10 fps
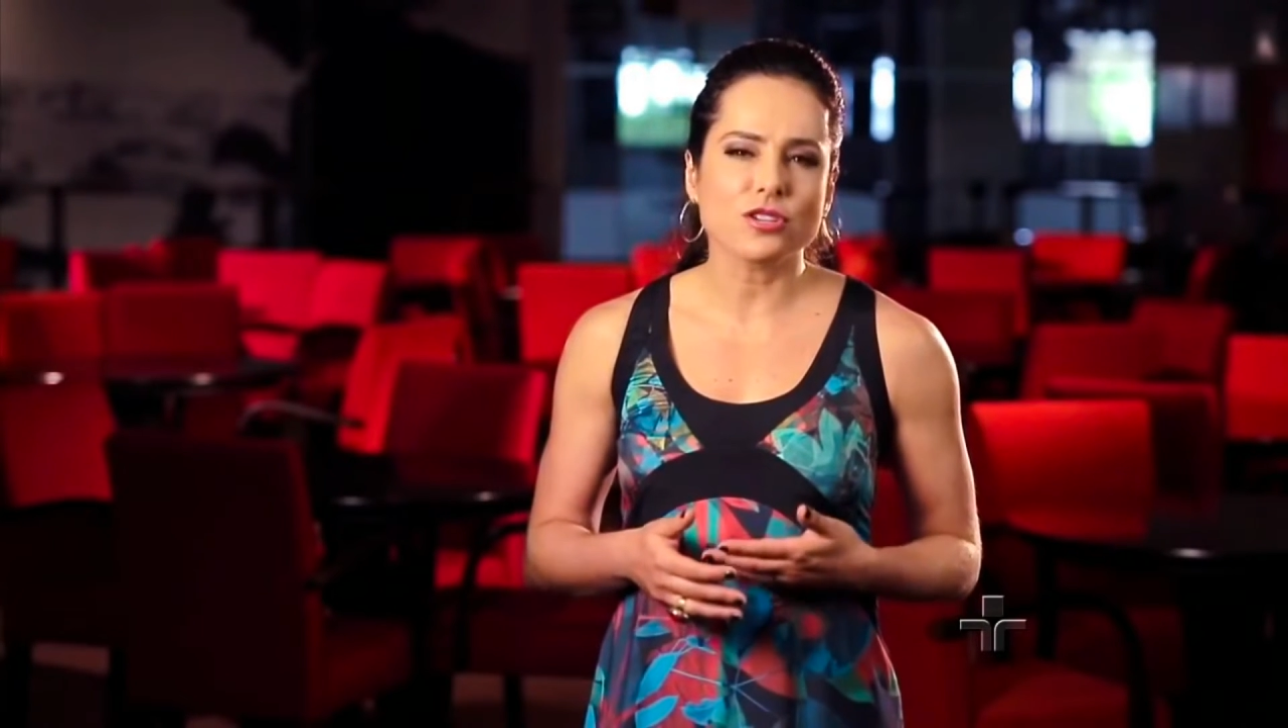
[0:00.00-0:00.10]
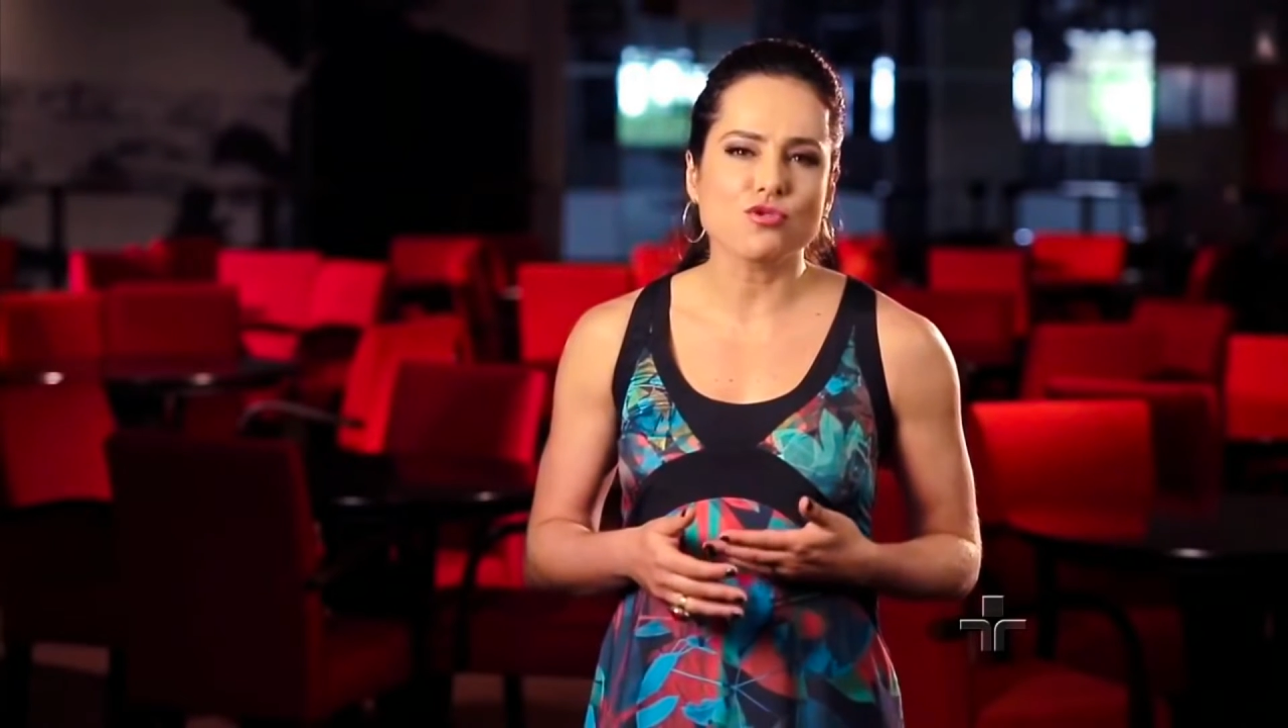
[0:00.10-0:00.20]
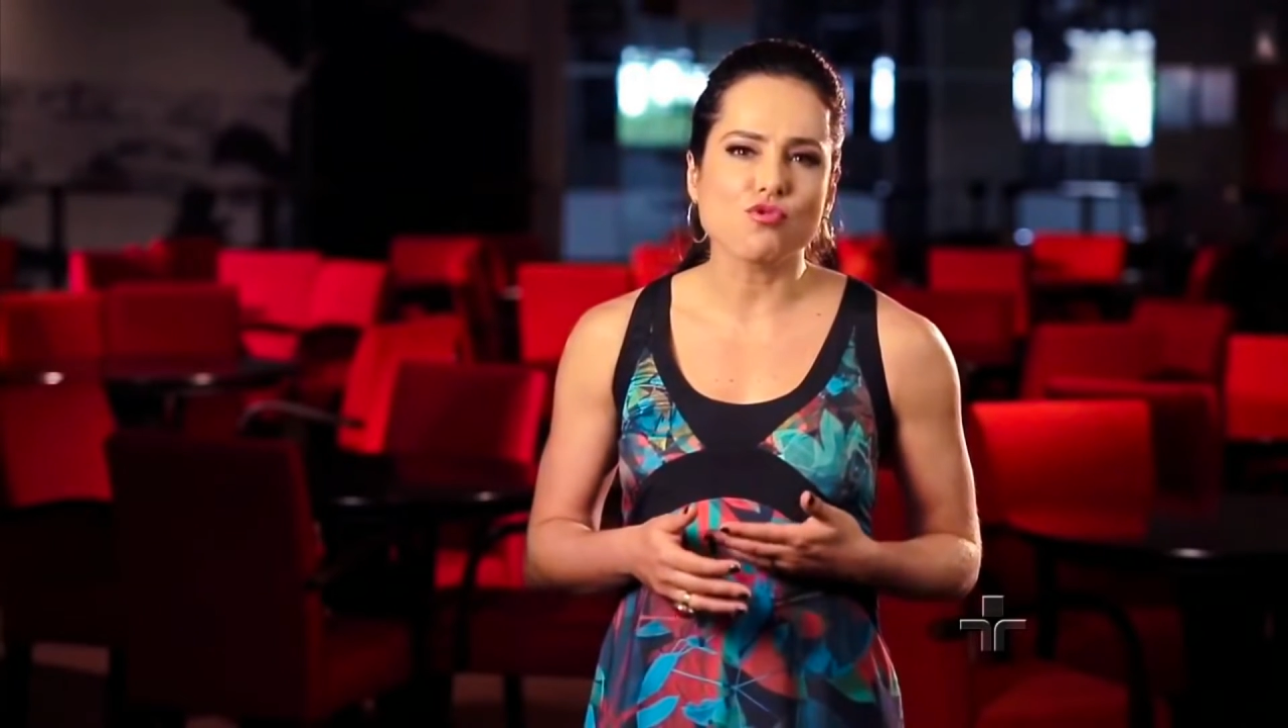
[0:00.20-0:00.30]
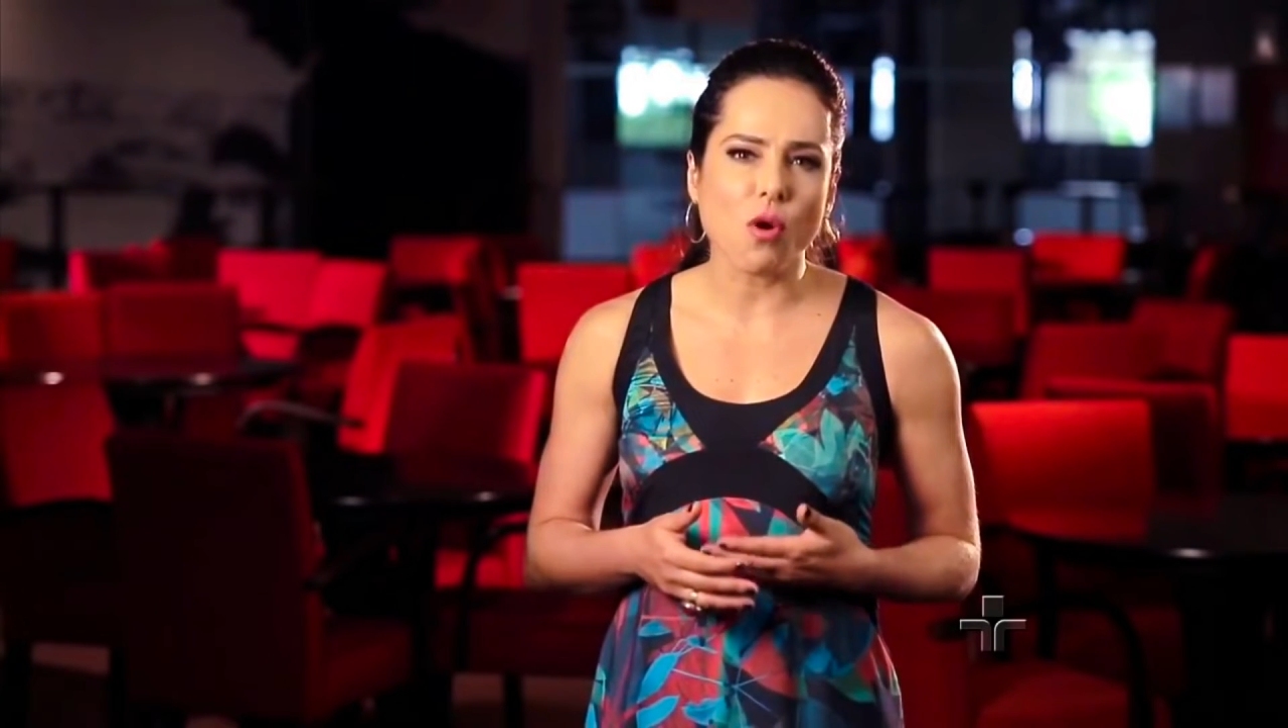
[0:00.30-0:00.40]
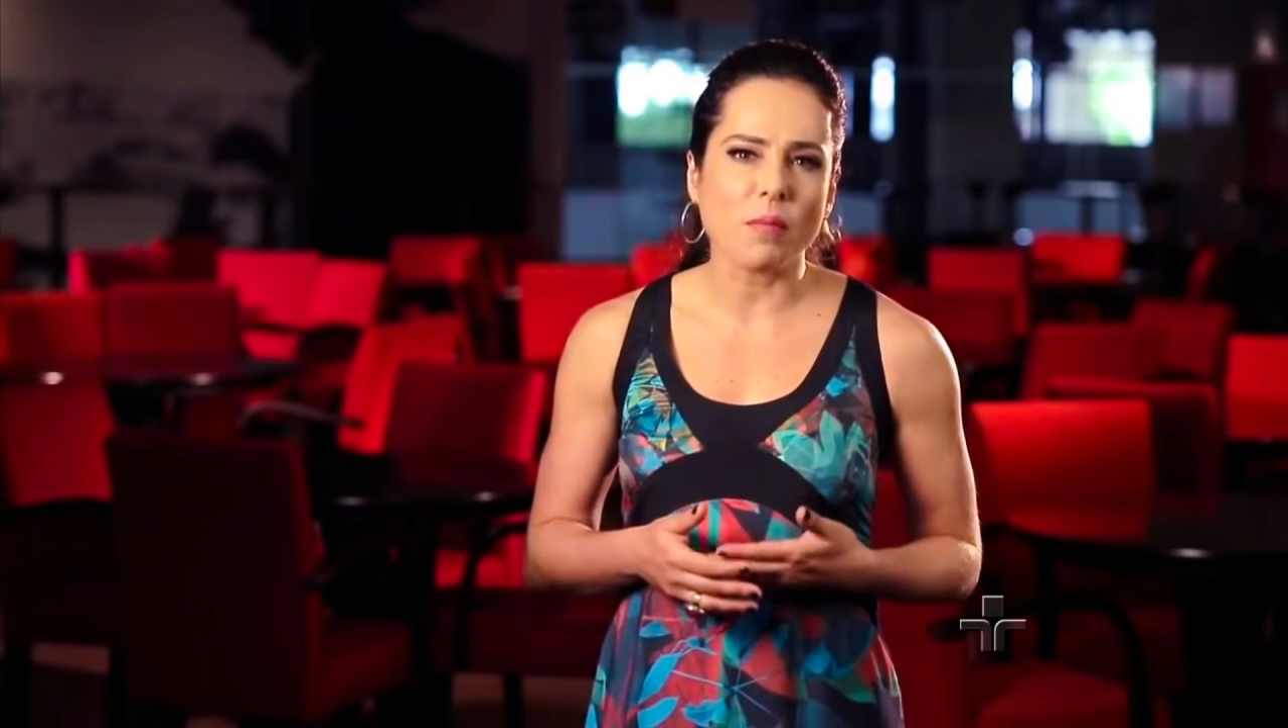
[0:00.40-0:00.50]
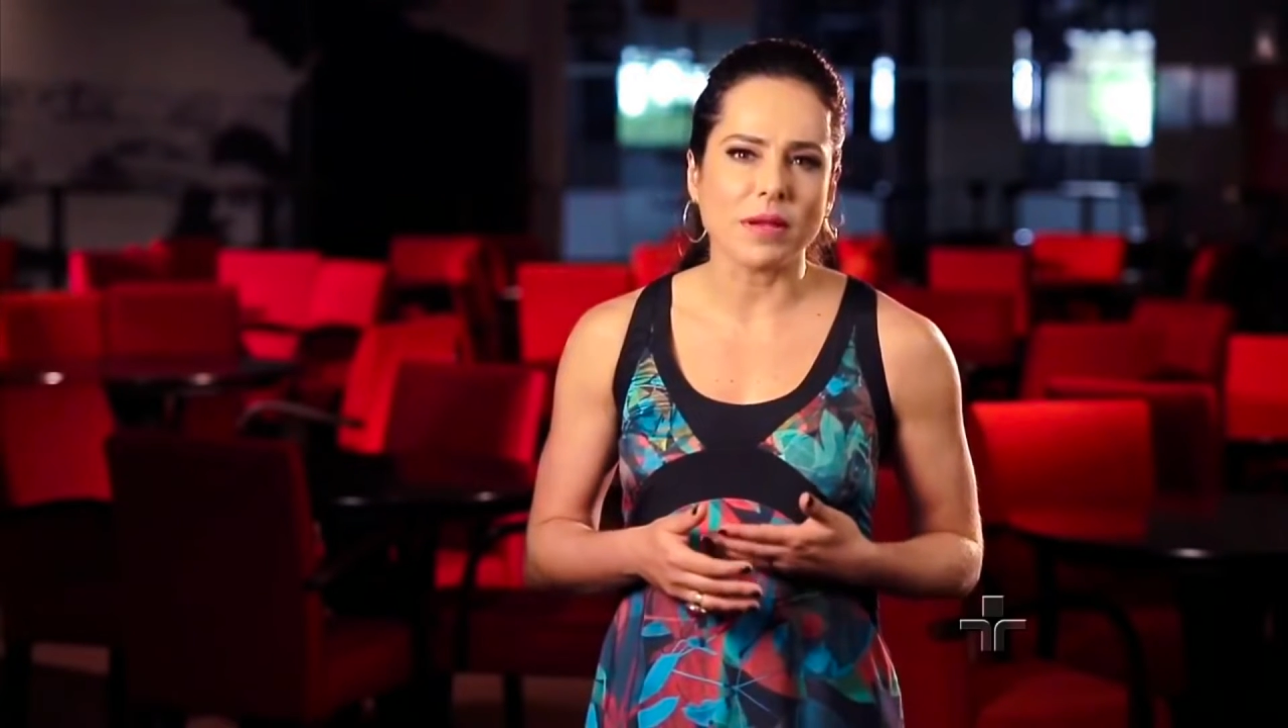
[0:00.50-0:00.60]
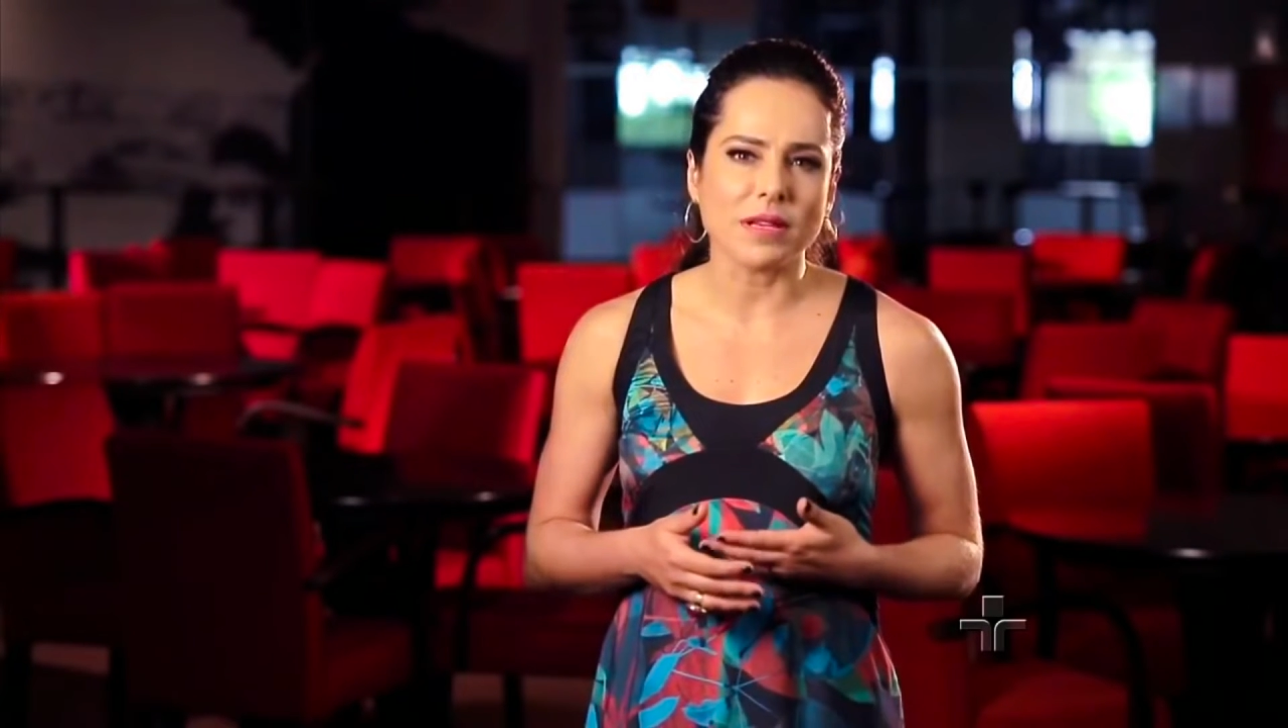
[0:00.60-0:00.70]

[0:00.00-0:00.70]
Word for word: de um homem